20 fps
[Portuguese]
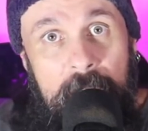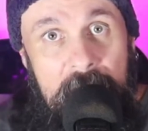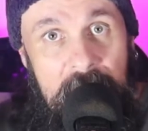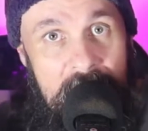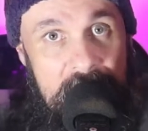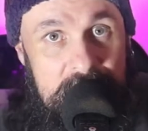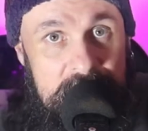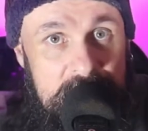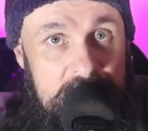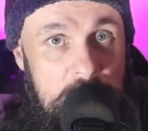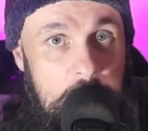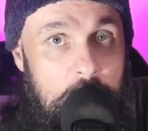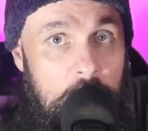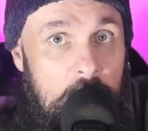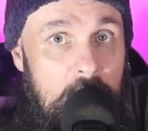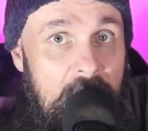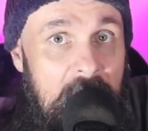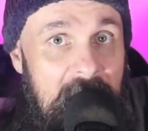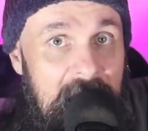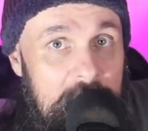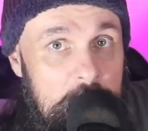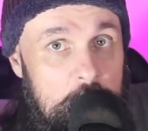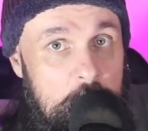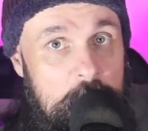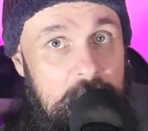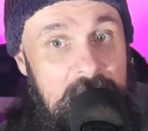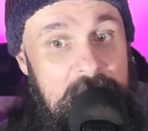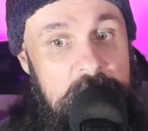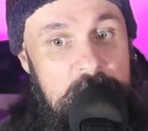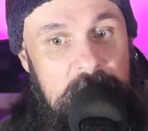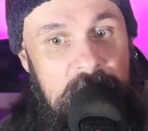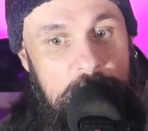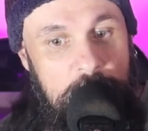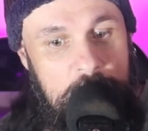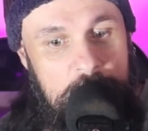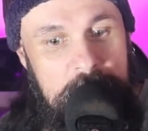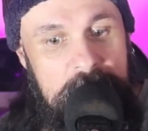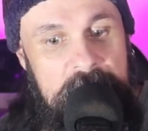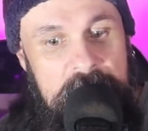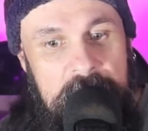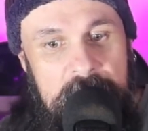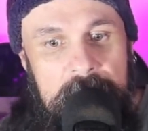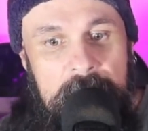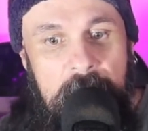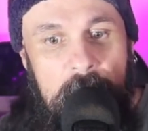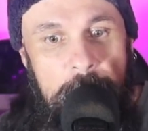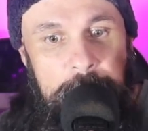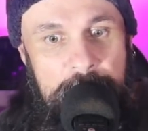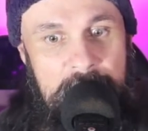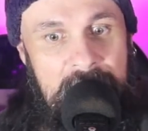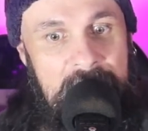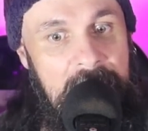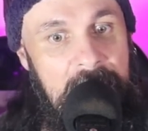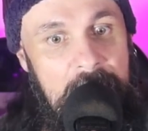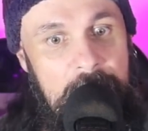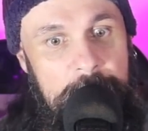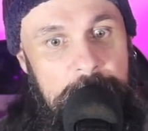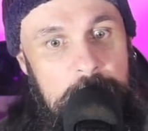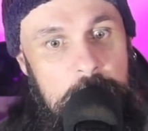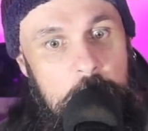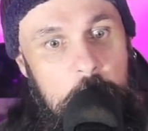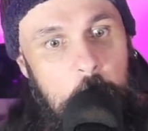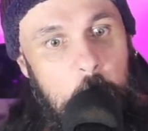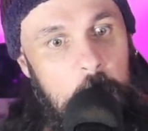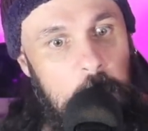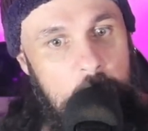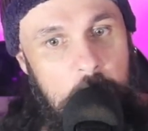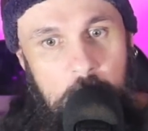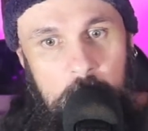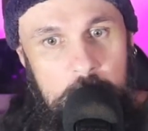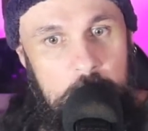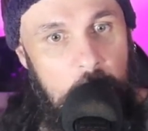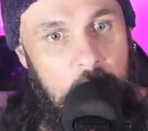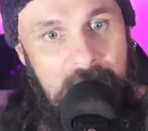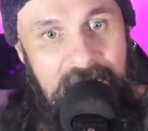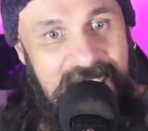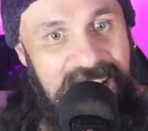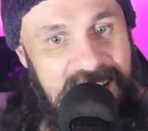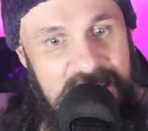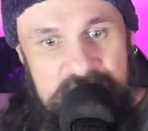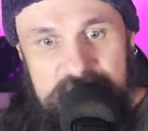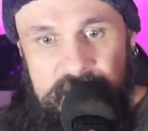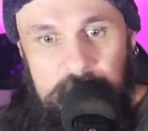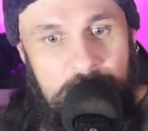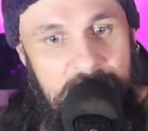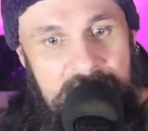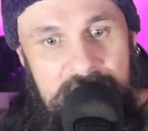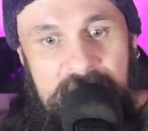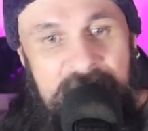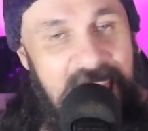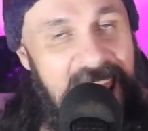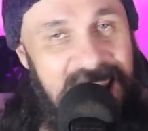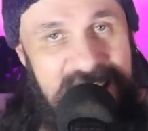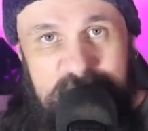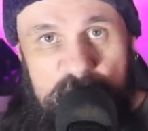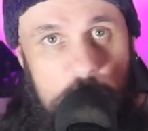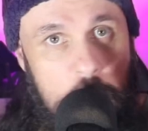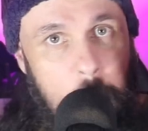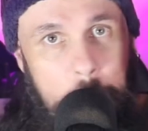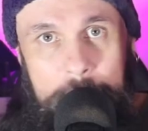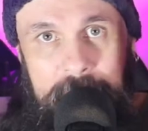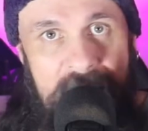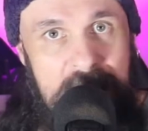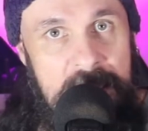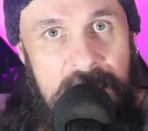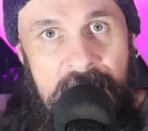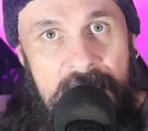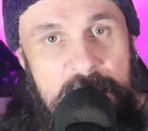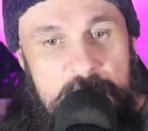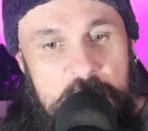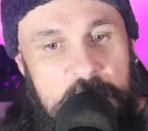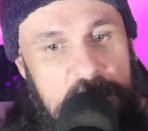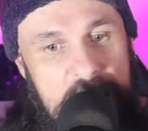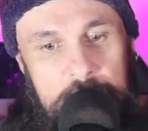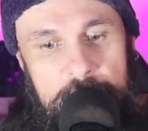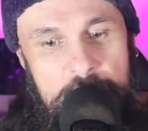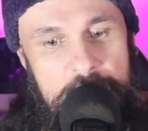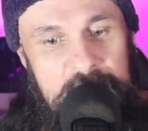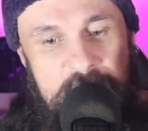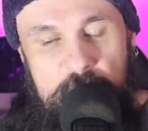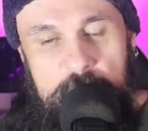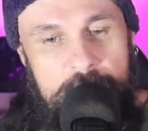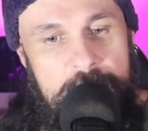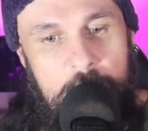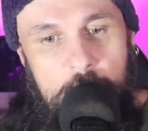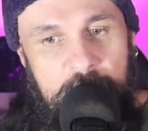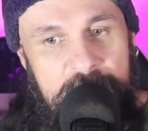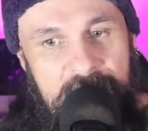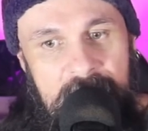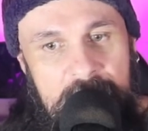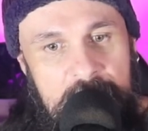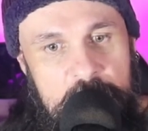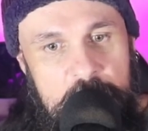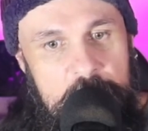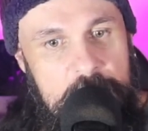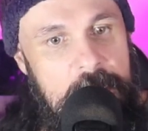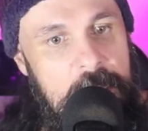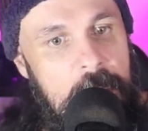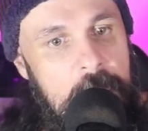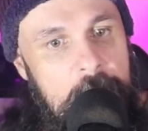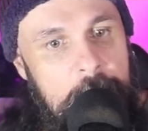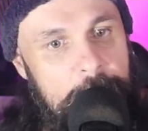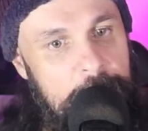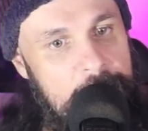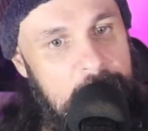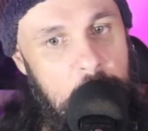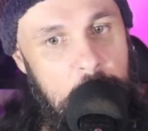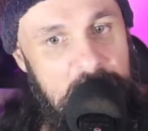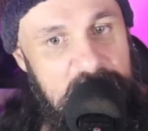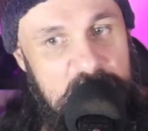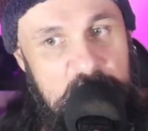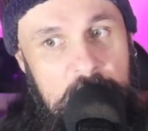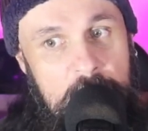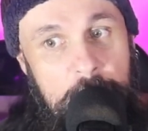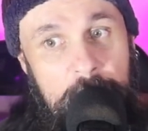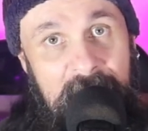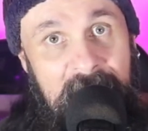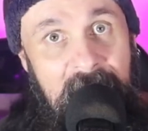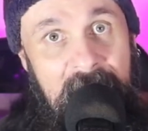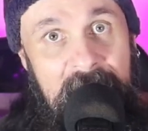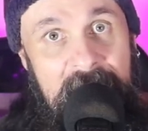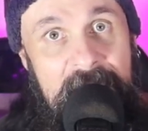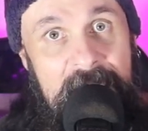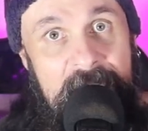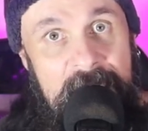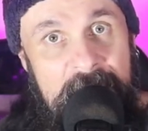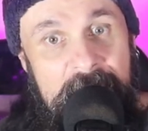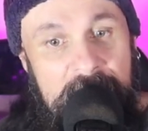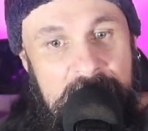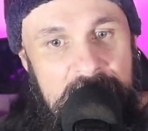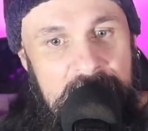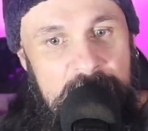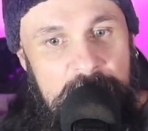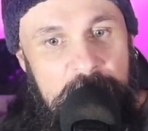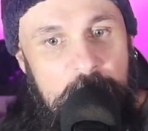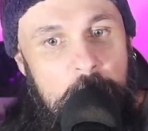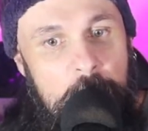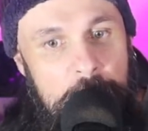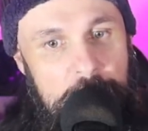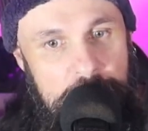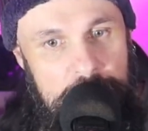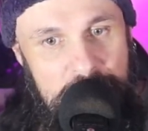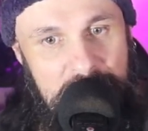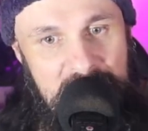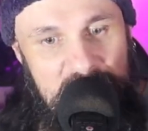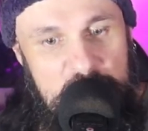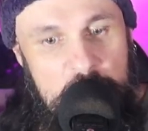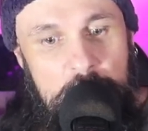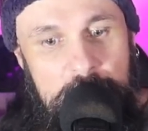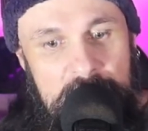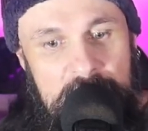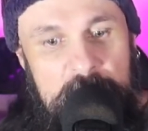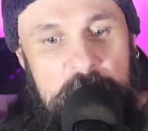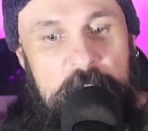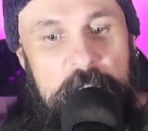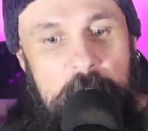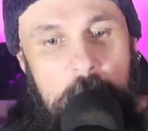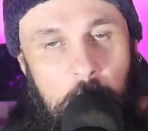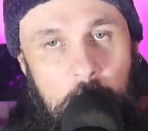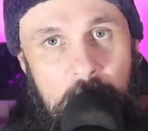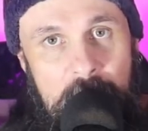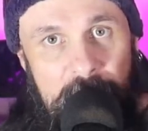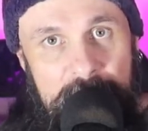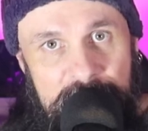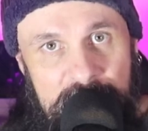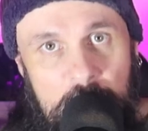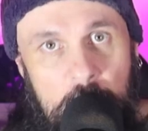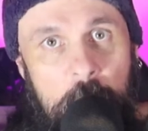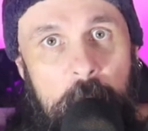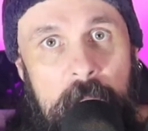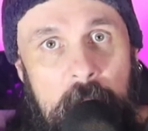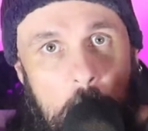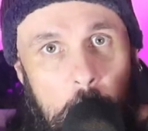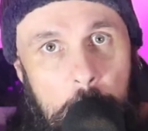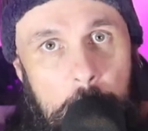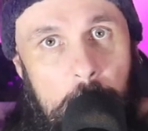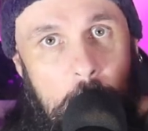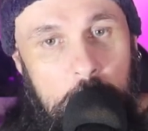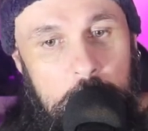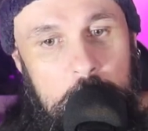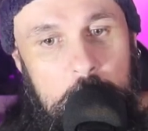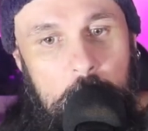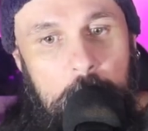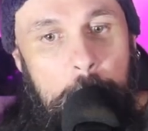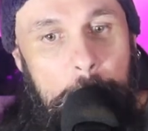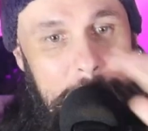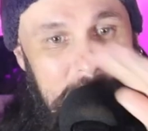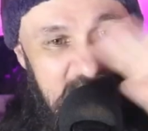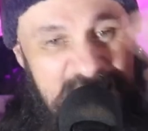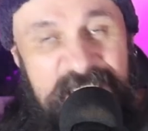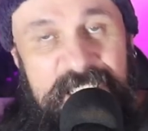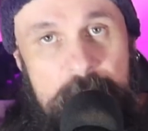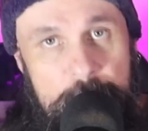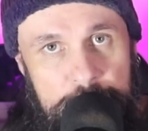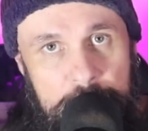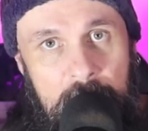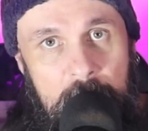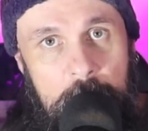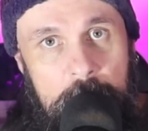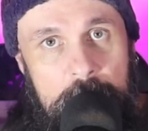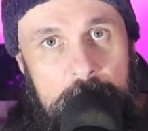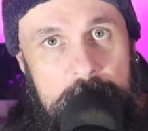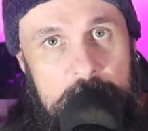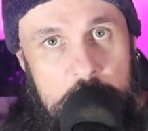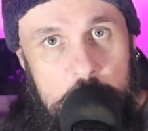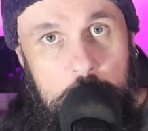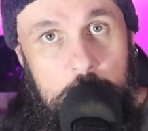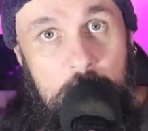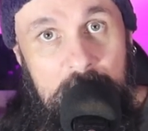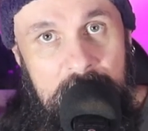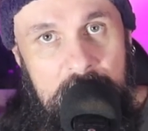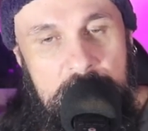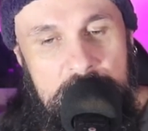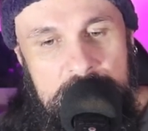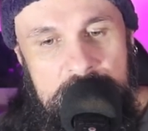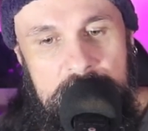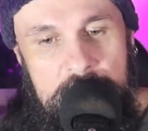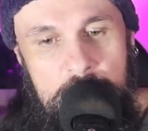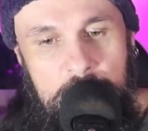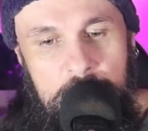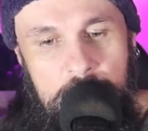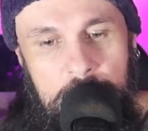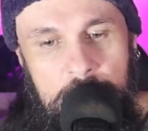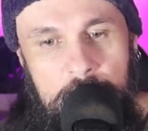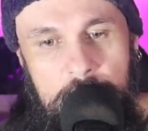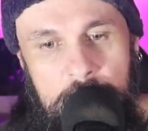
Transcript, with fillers: em relação a todo o resto da música, né? Todo a canção aqui ela é surpreendente, extremamente envolvente, tem uma dinâmica incrível, mas realmente o refrão é o ponto principal de toda a canção.